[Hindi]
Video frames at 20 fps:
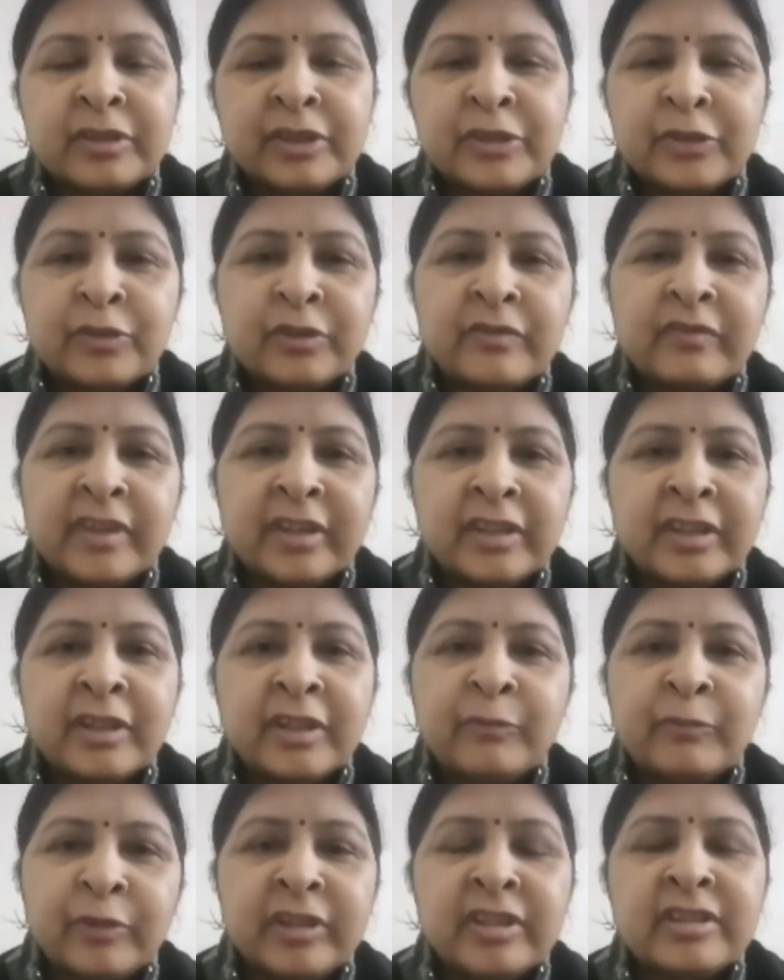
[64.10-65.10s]
का की जो
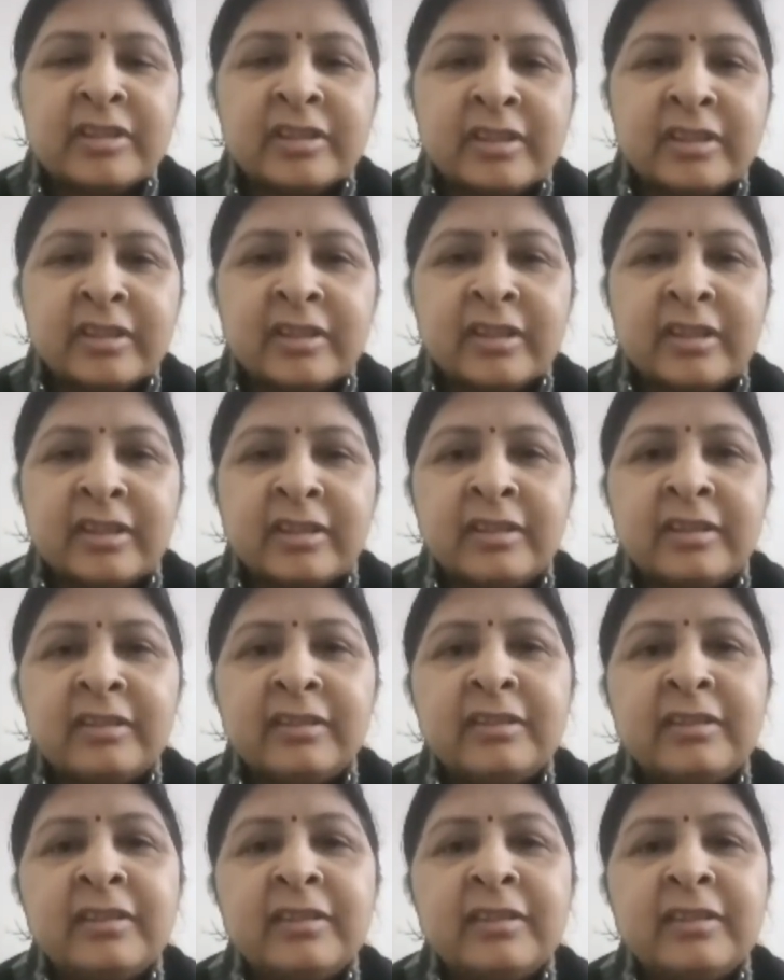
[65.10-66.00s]
दवाइयाँ वही चलती रही हैं।